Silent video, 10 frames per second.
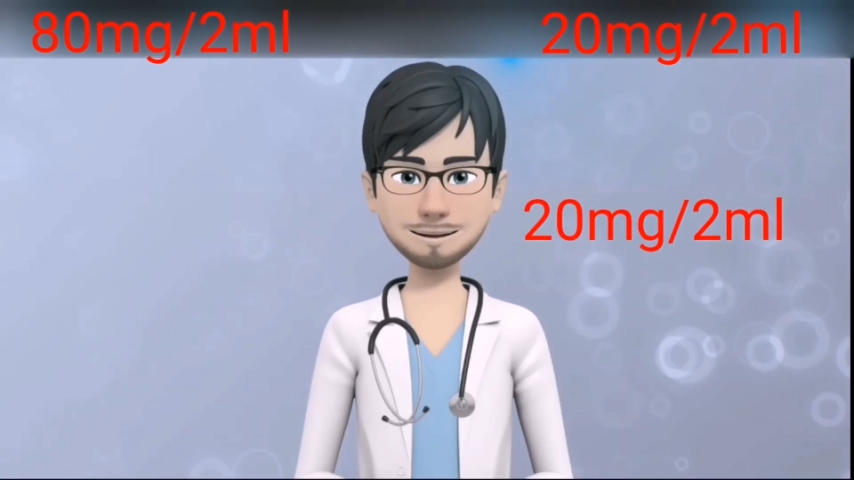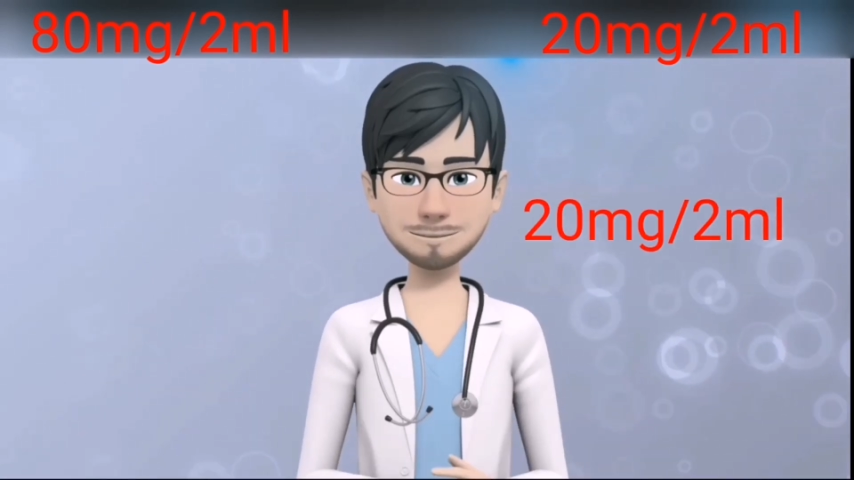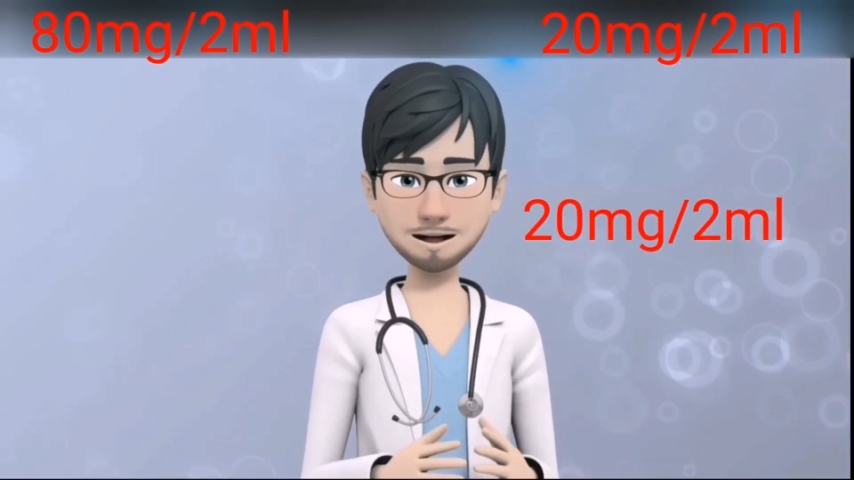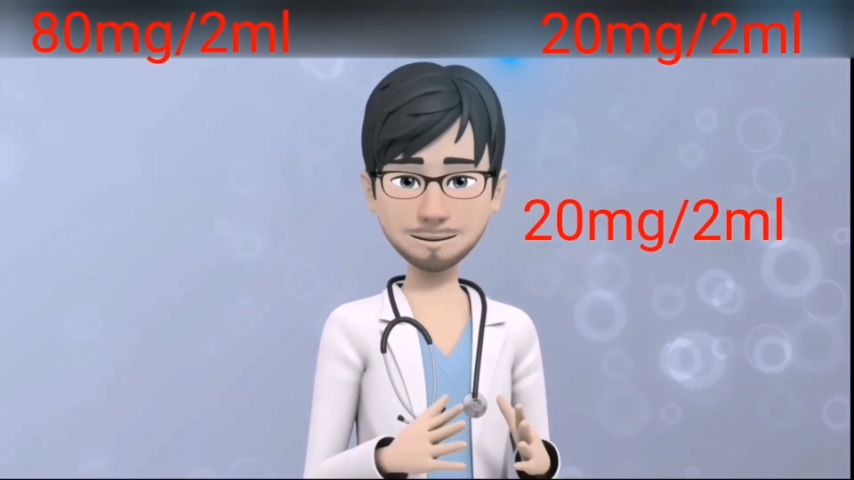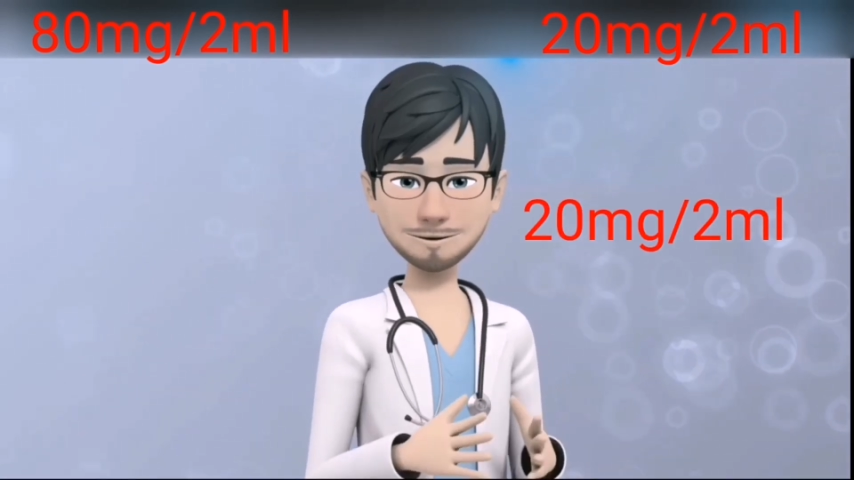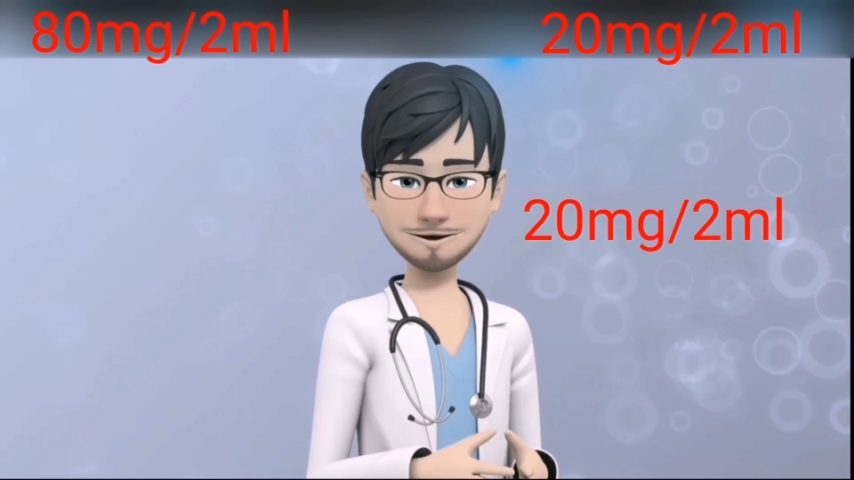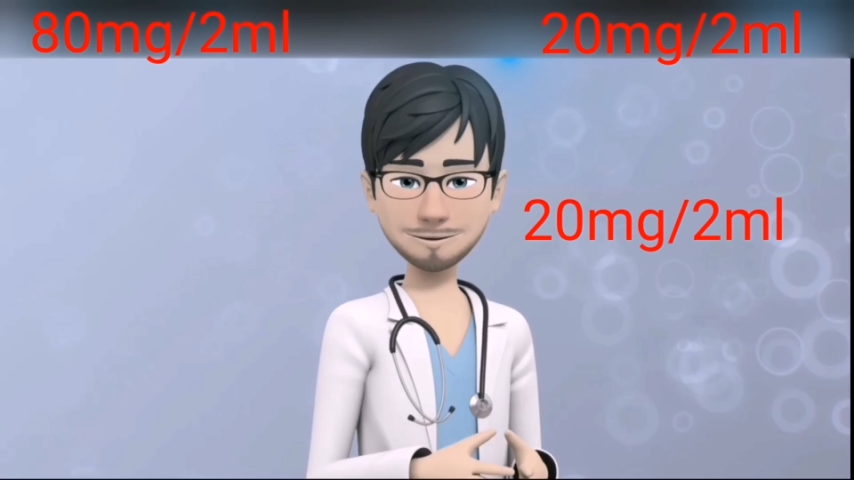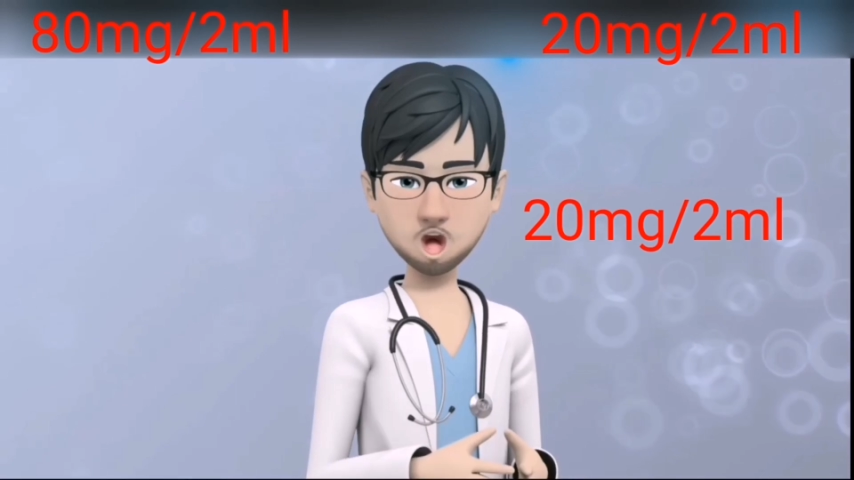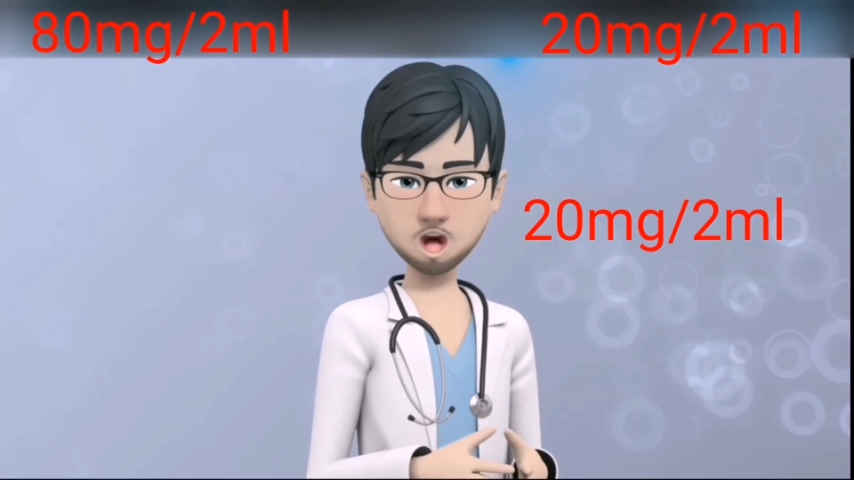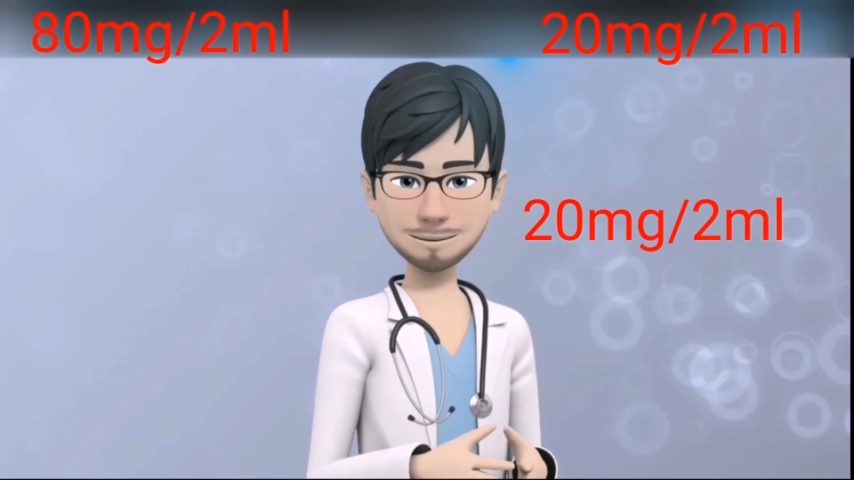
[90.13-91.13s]
20
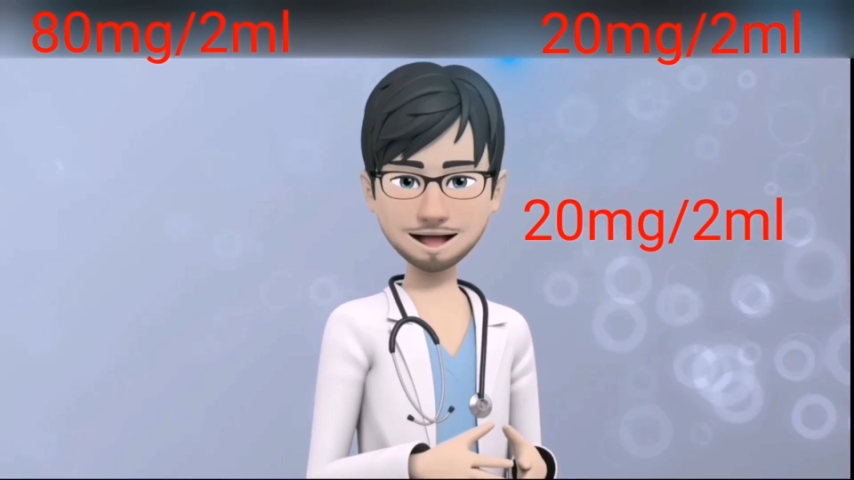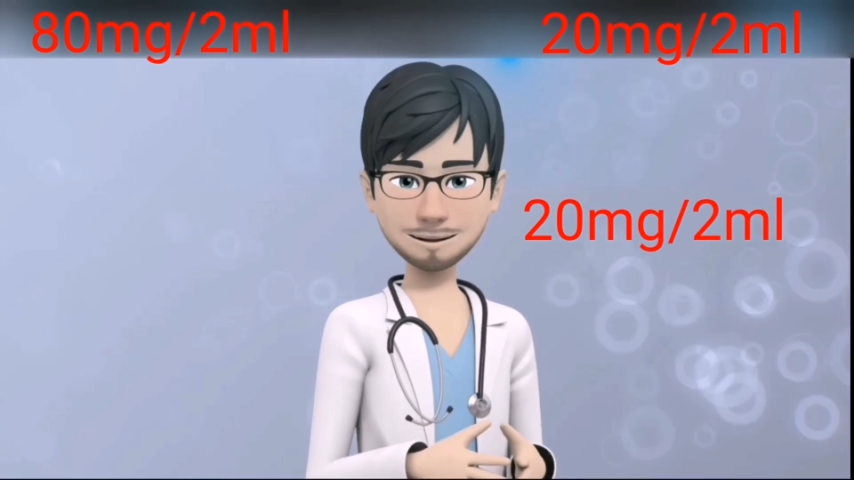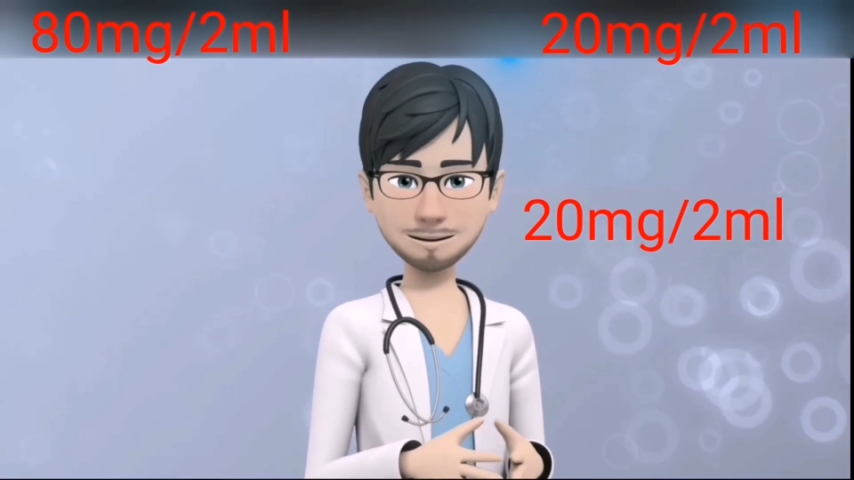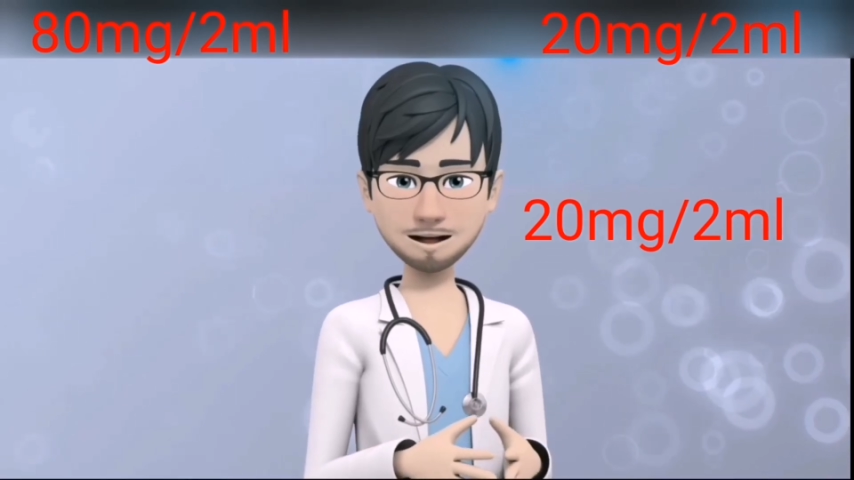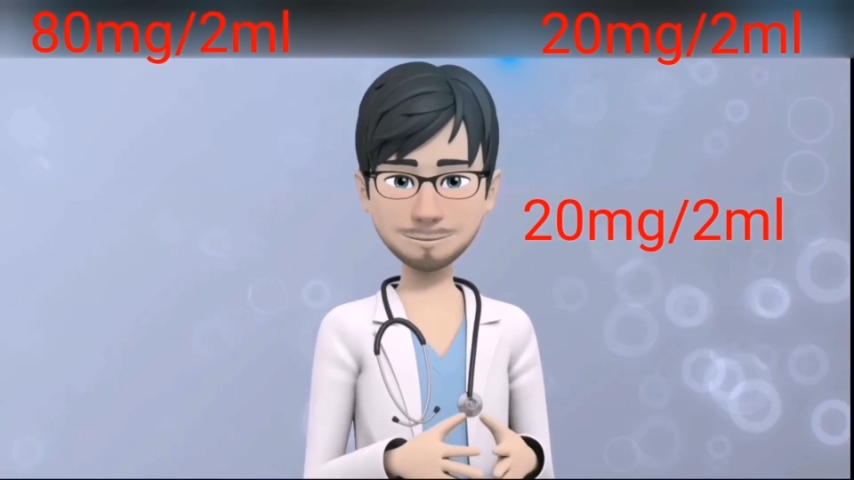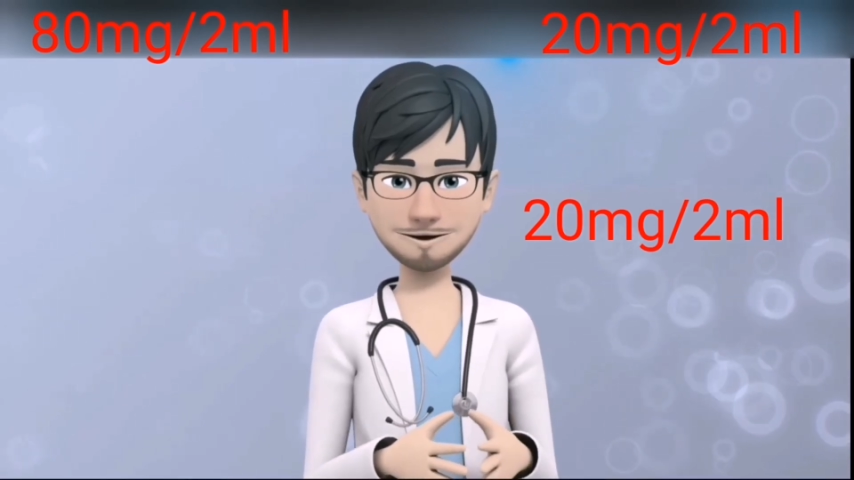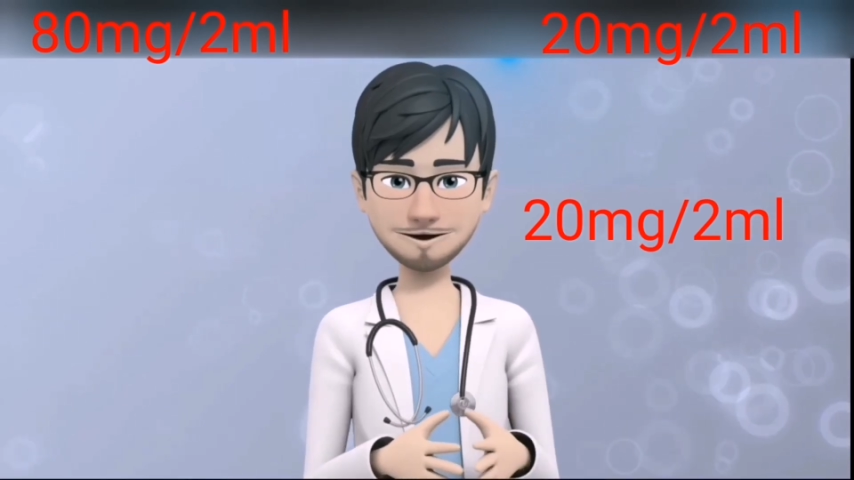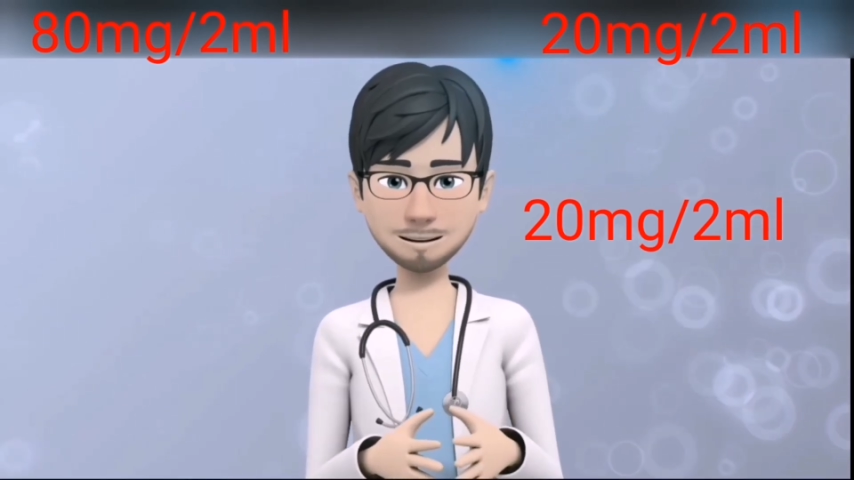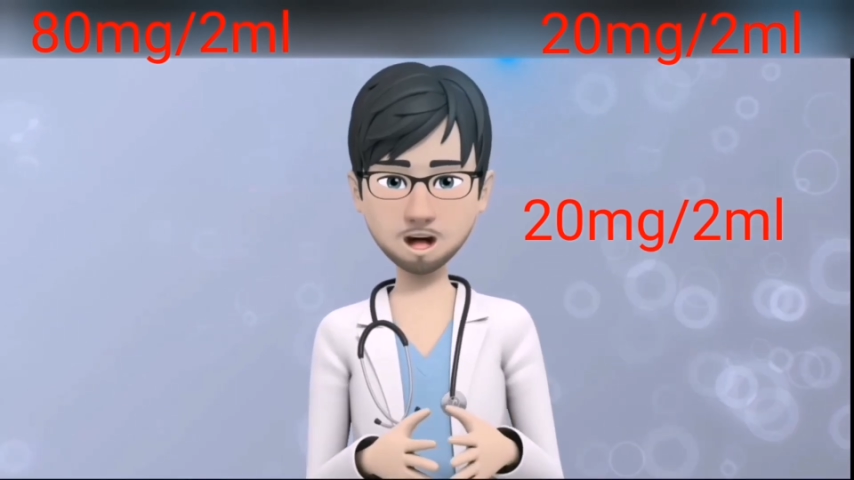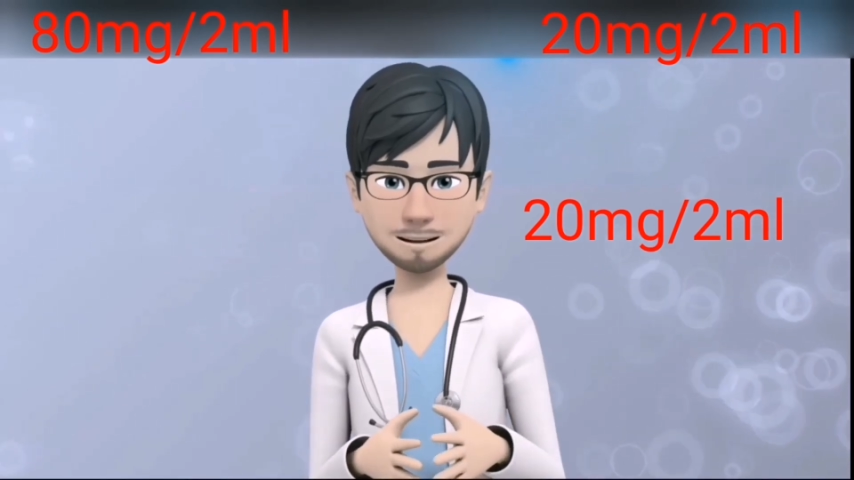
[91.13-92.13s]
ملغ لكل
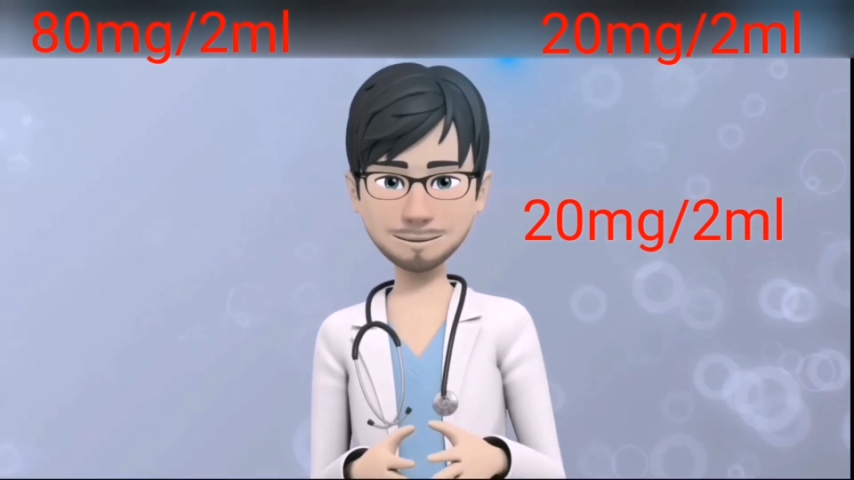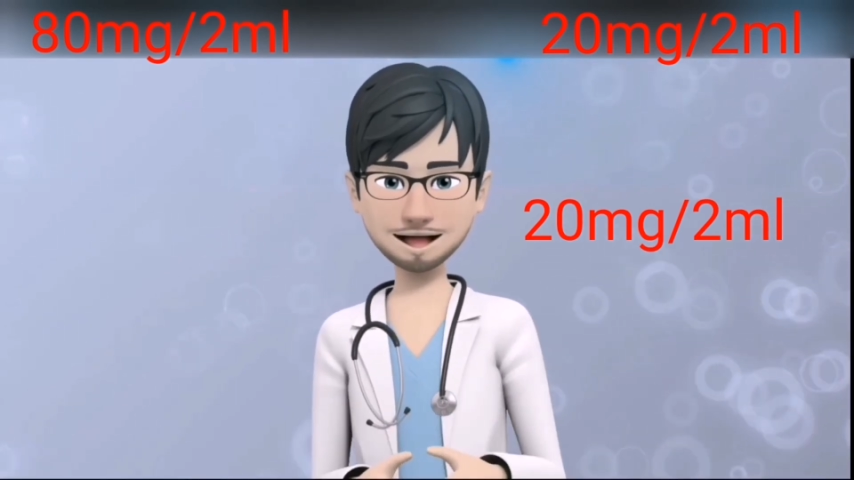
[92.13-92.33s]
2 مل